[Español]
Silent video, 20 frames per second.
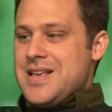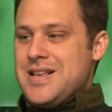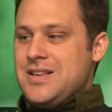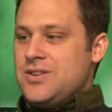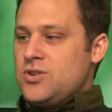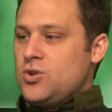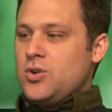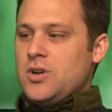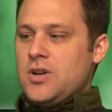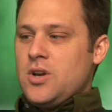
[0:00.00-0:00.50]

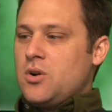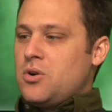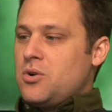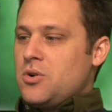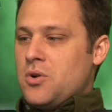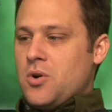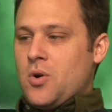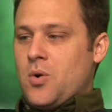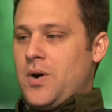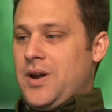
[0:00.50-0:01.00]
Y yo que lo
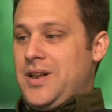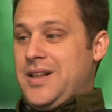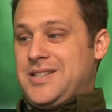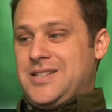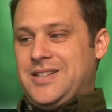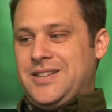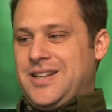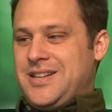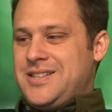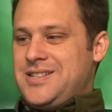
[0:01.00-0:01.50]
conozco a él
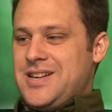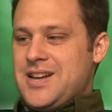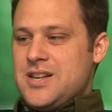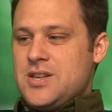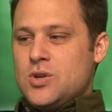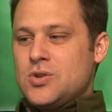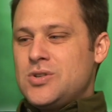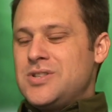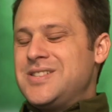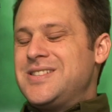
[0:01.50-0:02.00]
hace 13
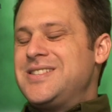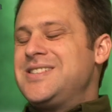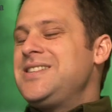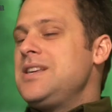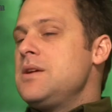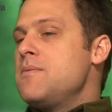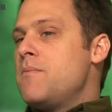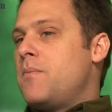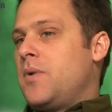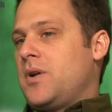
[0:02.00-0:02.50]
años,
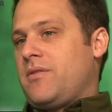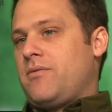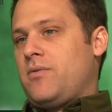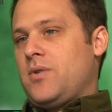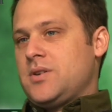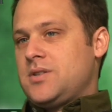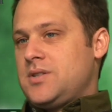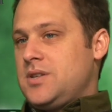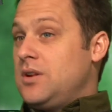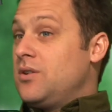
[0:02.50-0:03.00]
siempre
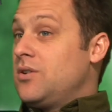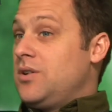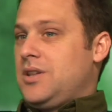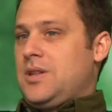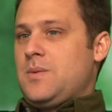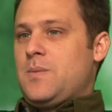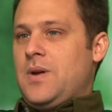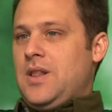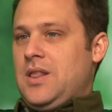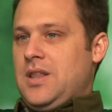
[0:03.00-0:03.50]
fue así con el
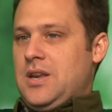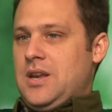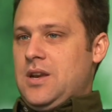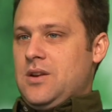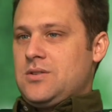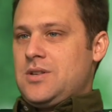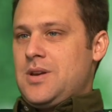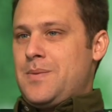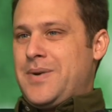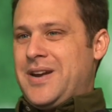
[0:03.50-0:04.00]
tema del
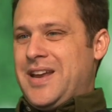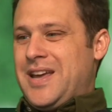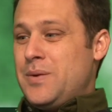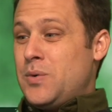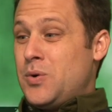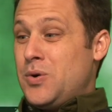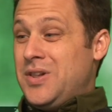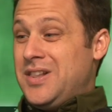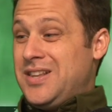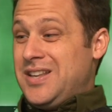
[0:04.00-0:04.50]
dinero. O sea, para
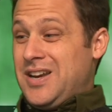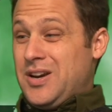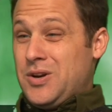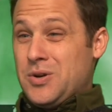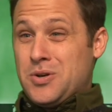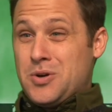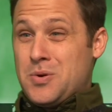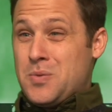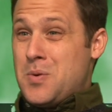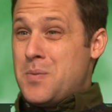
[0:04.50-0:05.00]
Evo el dinero
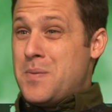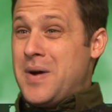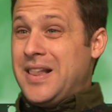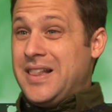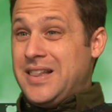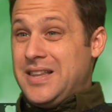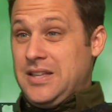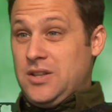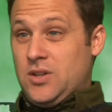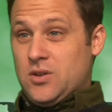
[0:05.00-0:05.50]
es como
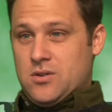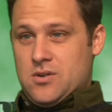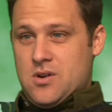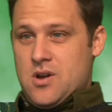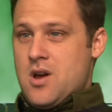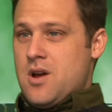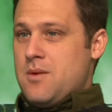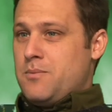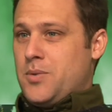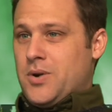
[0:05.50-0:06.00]
maldito,
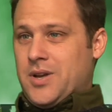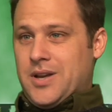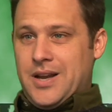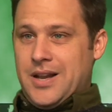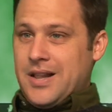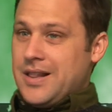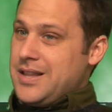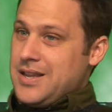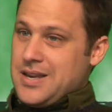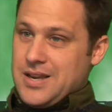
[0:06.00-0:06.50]
porque
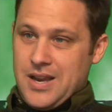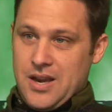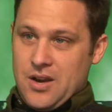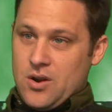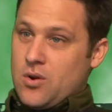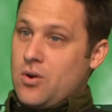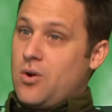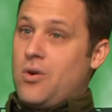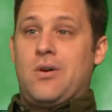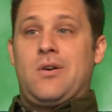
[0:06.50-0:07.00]
el
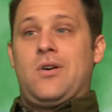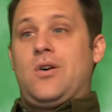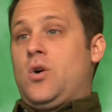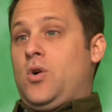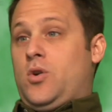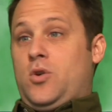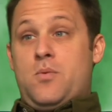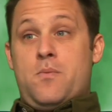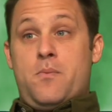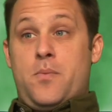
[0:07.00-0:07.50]
dinero
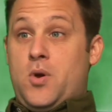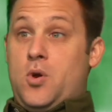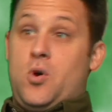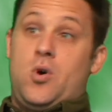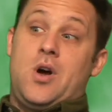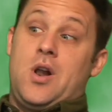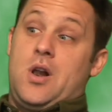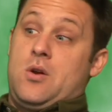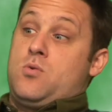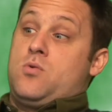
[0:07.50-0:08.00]

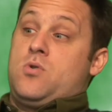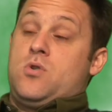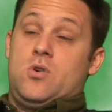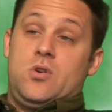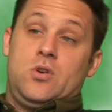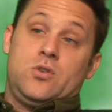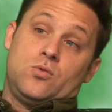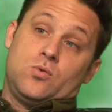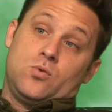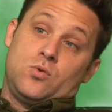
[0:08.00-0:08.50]
corrompió a algunos
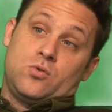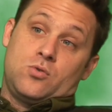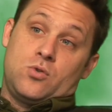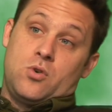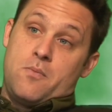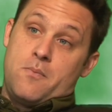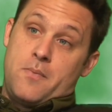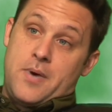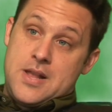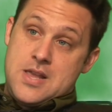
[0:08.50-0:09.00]
de sus
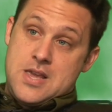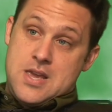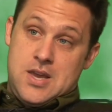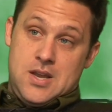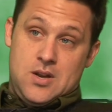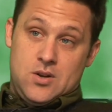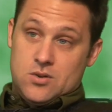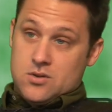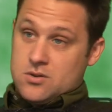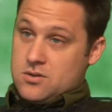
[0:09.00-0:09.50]

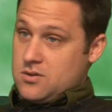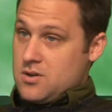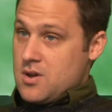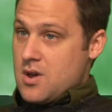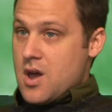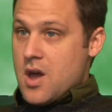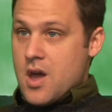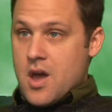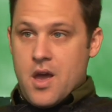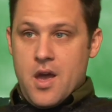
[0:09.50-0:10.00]
compañeros.
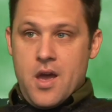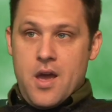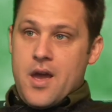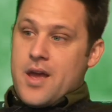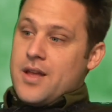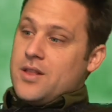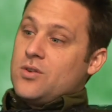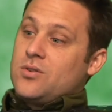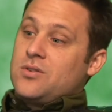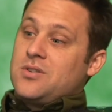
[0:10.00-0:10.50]

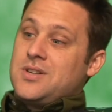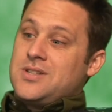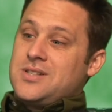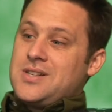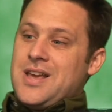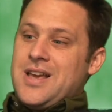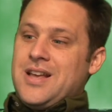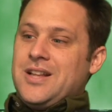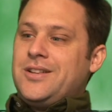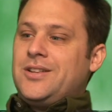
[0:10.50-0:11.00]
Entonces,
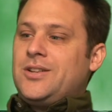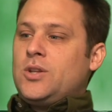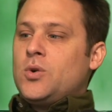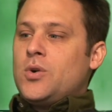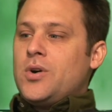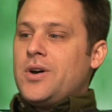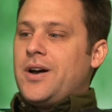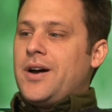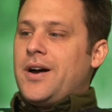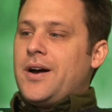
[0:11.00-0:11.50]

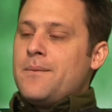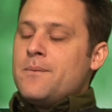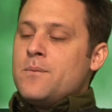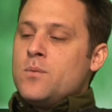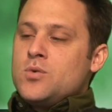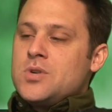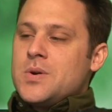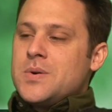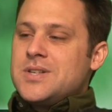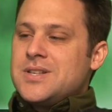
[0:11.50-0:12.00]
toda,
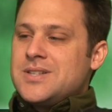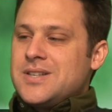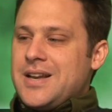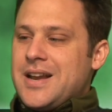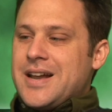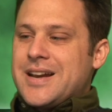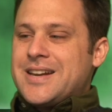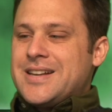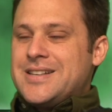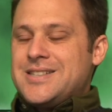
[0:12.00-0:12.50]
muchas veces él
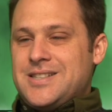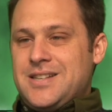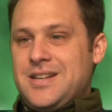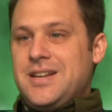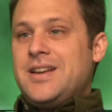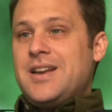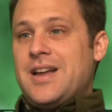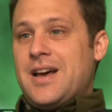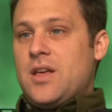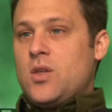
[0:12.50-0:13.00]
ha
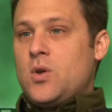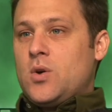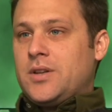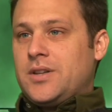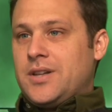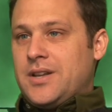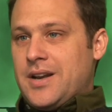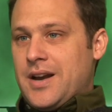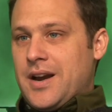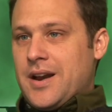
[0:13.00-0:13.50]
resignado a
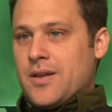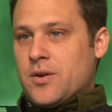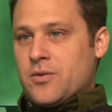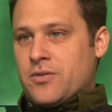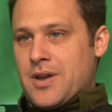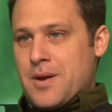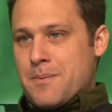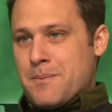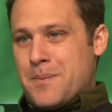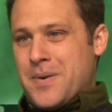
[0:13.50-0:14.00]
tener, o
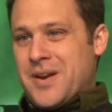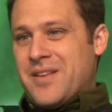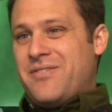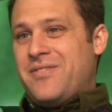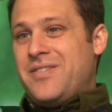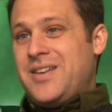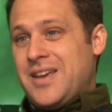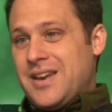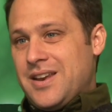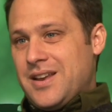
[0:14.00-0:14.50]
sea,
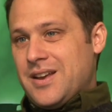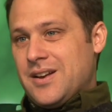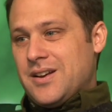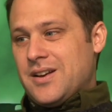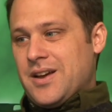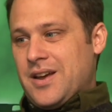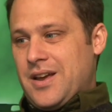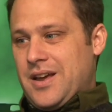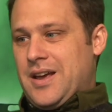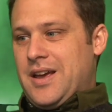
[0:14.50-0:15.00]
prefiere...
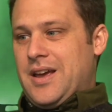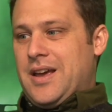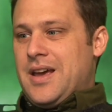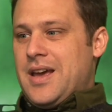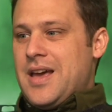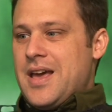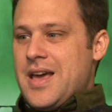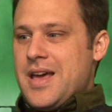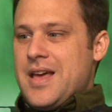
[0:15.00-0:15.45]
Eh,